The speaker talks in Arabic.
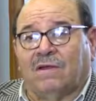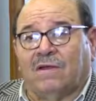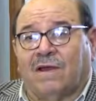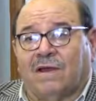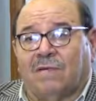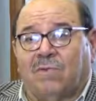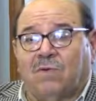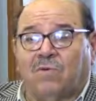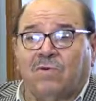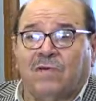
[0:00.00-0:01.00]

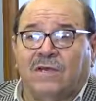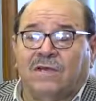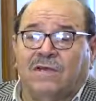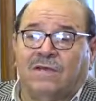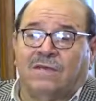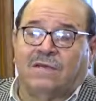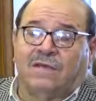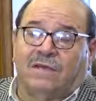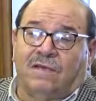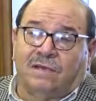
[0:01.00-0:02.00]
وكرمه
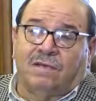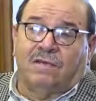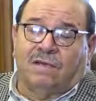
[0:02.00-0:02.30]
آه،